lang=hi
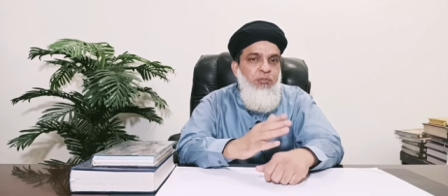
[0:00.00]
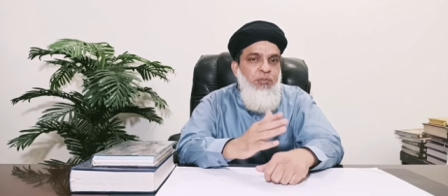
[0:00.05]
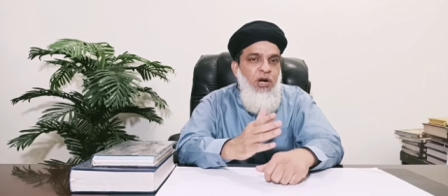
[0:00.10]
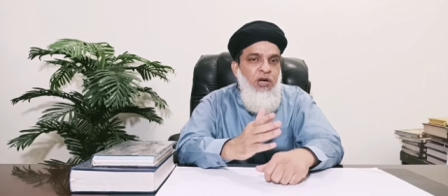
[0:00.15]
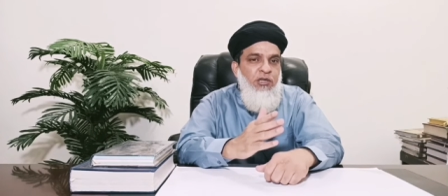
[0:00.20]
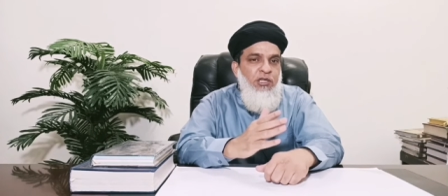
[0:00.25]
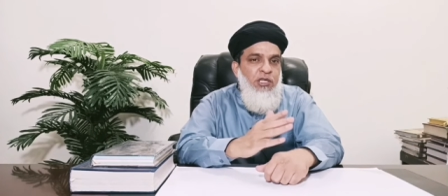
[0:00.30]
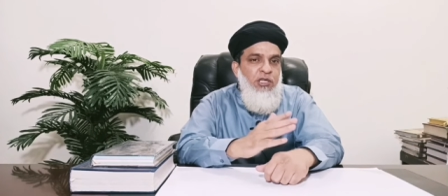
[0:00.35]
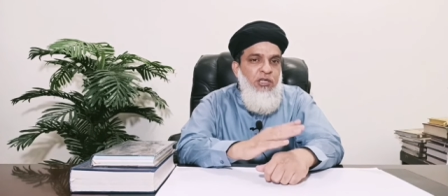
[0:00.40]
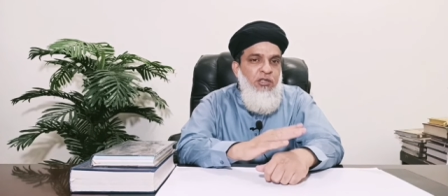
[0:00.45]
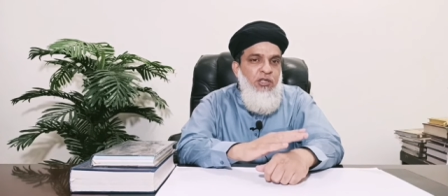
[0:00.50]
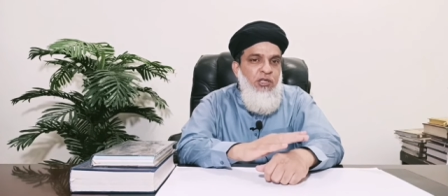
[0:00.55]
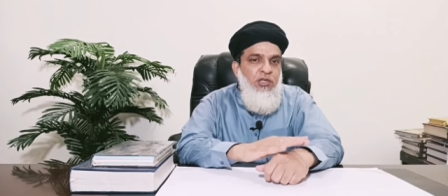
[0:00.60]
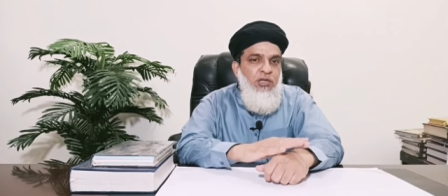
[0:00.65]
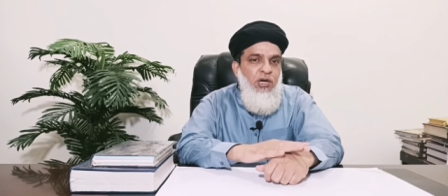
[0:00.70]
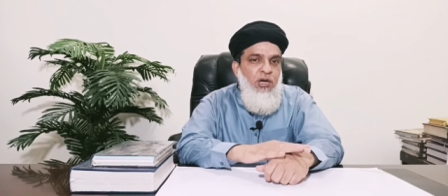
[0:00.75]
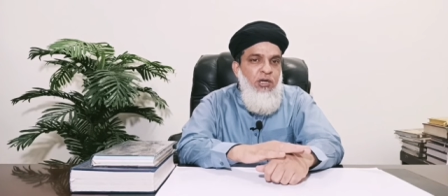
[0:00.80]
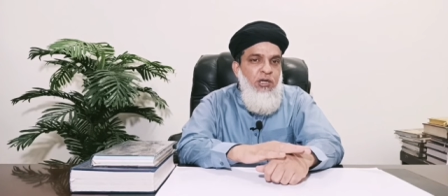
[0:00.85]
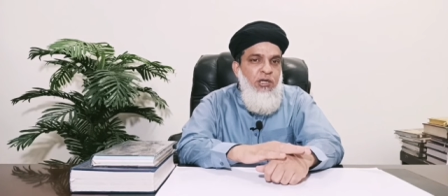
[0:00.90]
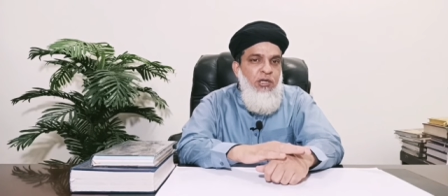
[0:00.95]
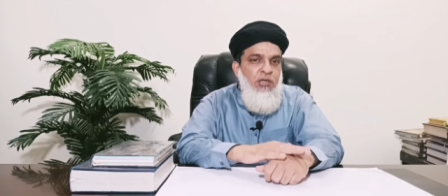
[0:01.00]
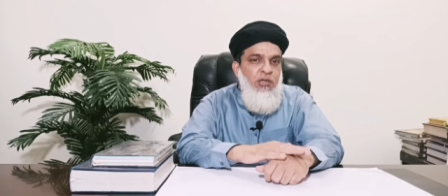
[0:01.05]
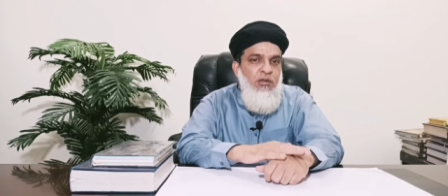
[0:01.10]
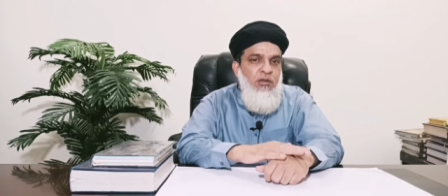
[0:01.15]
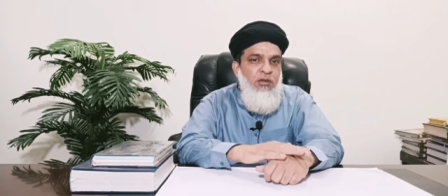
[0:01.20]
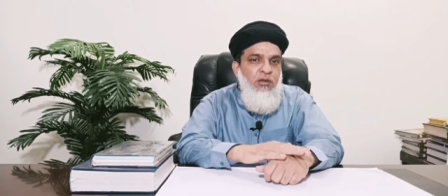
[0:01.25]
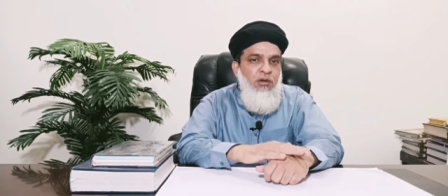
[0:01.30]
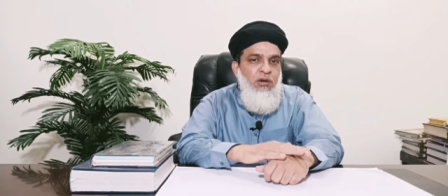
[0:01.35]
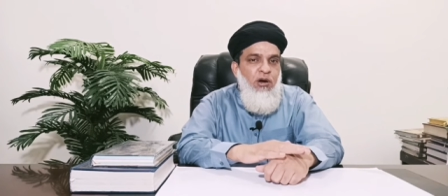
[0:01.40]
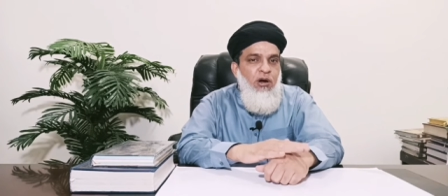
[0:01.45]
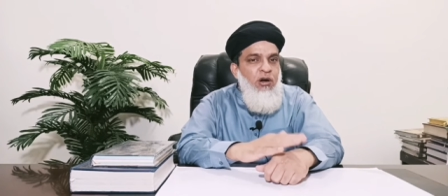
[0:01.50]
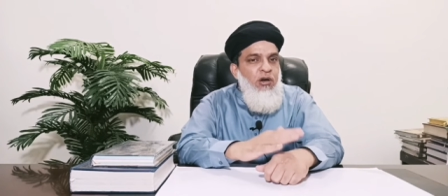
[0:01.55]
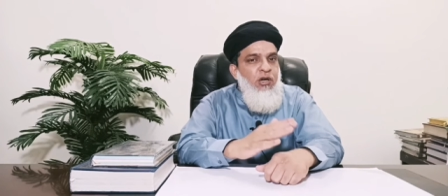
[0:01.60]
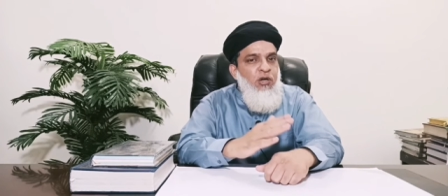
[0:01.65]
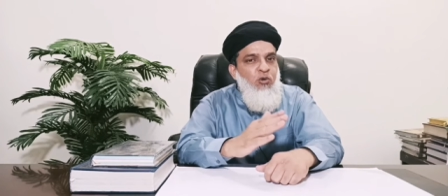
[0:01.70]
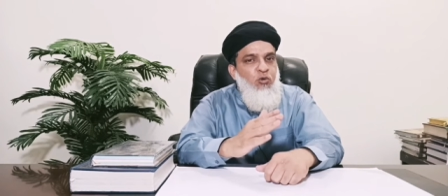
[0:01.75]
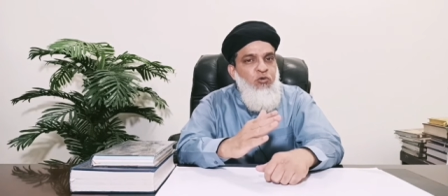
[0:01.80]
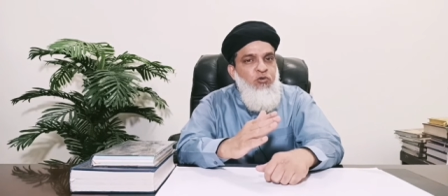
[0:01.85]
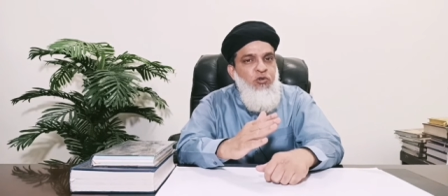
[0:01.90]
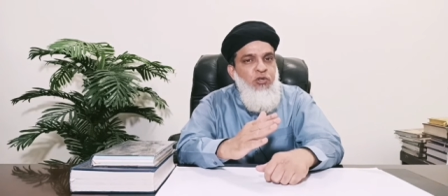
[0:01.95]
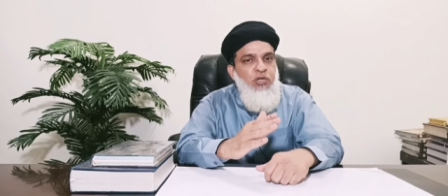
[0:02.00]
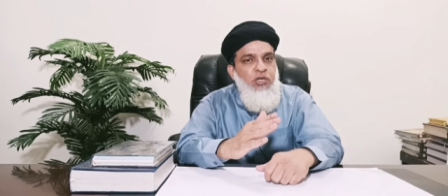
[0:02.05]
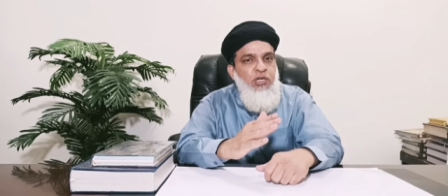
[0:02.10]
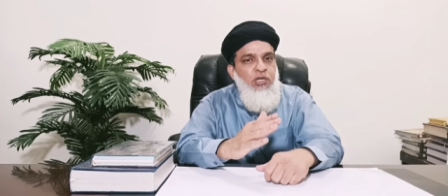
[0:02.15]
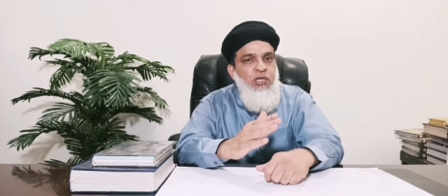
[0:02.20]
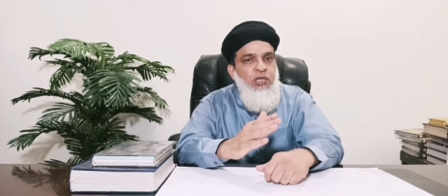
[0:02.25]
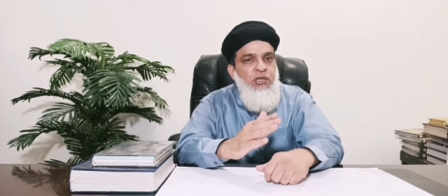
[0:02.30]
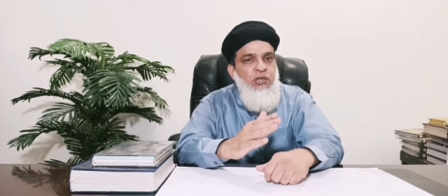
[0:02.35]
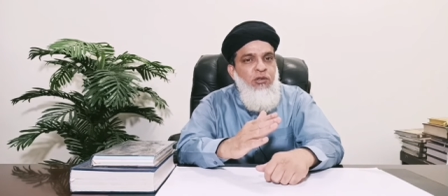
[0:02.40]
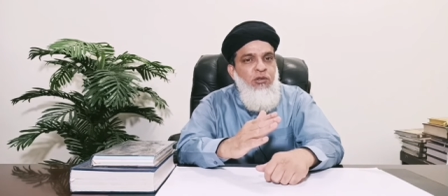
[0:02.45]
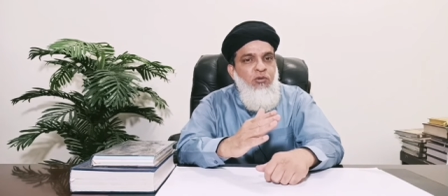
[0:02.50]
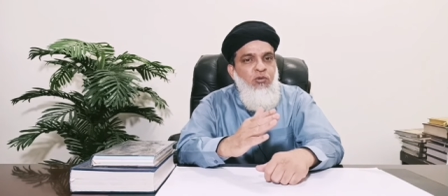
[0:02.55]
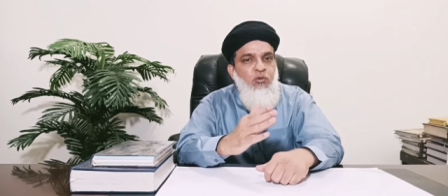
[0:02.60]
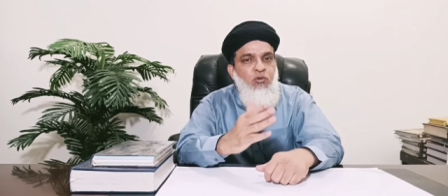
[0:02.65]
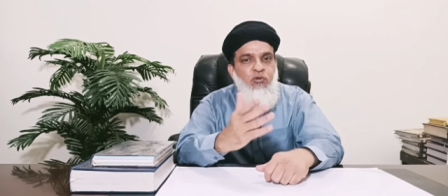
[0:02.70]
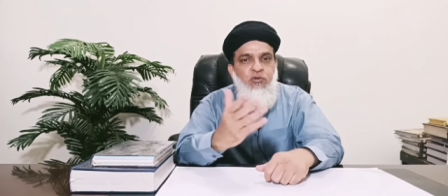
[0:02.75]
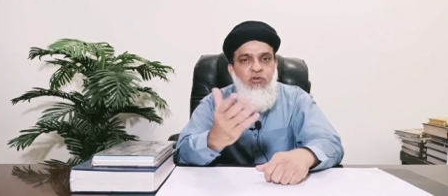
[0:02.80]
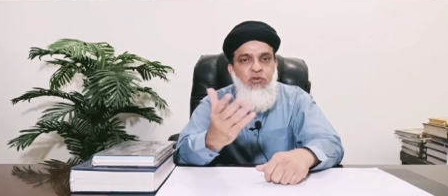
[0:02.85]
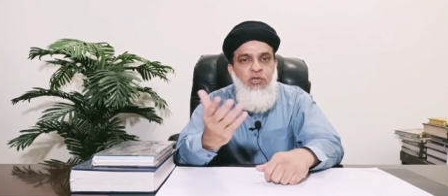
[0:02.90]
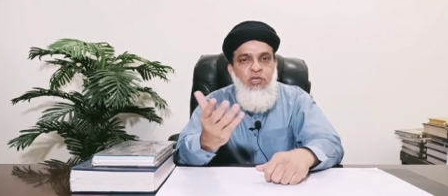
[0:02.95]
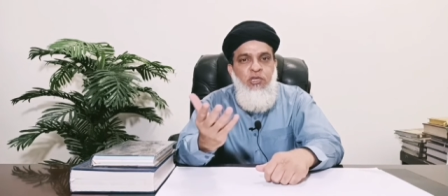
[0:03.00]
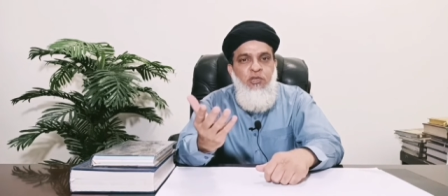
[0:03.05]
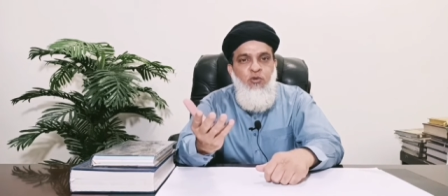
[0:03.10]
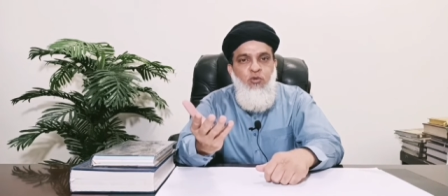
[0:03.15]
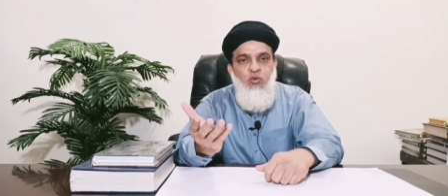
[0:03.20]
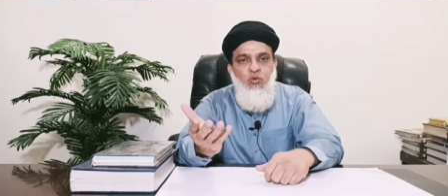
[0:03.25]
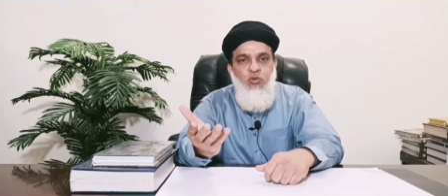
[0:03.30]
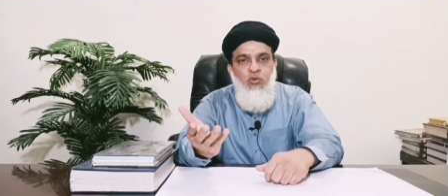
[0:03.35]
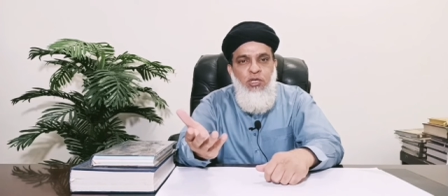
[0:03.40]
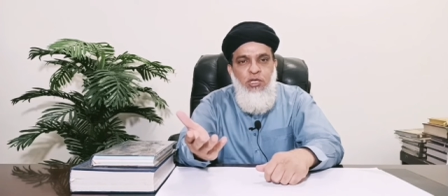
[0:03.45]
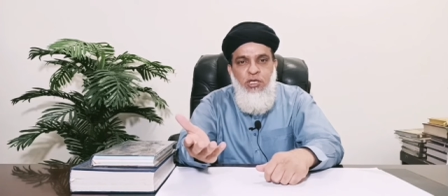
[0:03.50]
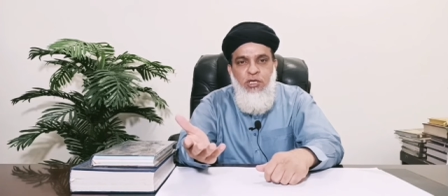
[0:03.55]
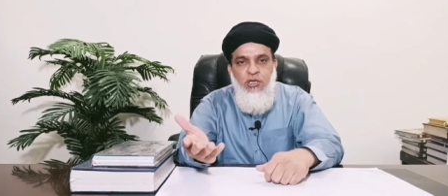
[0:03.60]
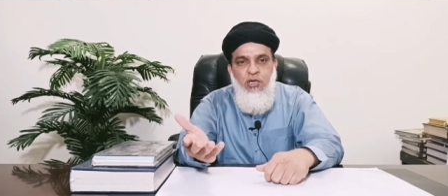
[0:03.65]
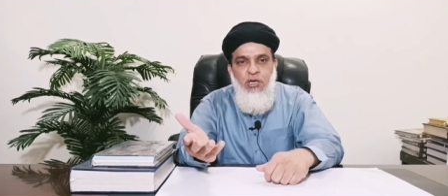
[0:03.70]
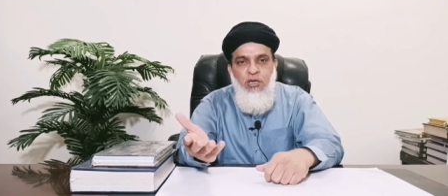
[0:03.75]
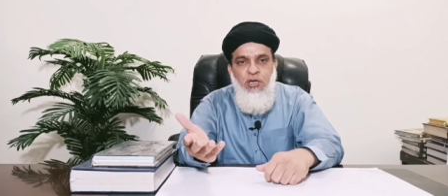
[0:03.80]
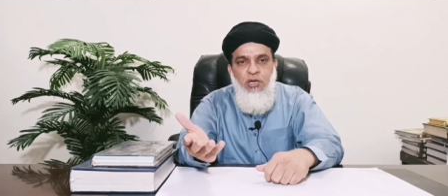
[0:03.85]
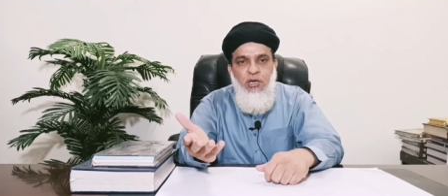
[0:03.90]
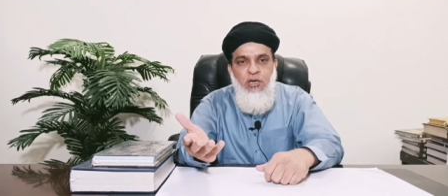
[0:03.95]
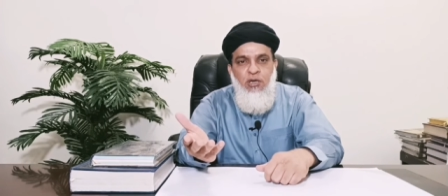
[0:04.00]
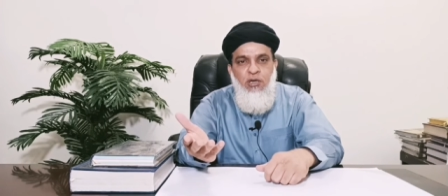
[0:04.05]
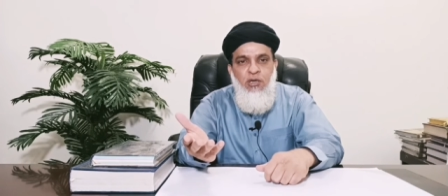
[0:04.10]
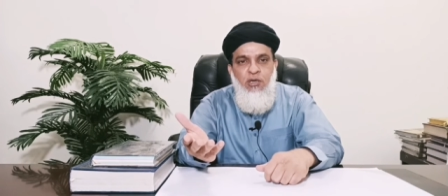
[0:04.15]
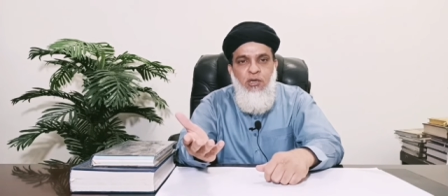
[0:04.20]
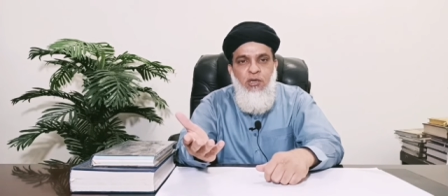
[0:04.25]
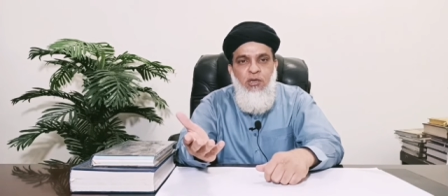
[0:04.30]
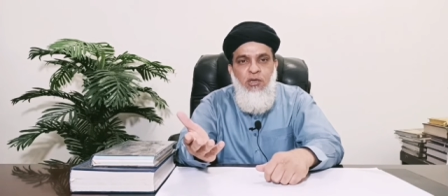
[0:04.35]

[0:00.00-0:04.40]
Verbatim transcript: पाकि के दिन आए अगर उसने उससे रजू नहीं करना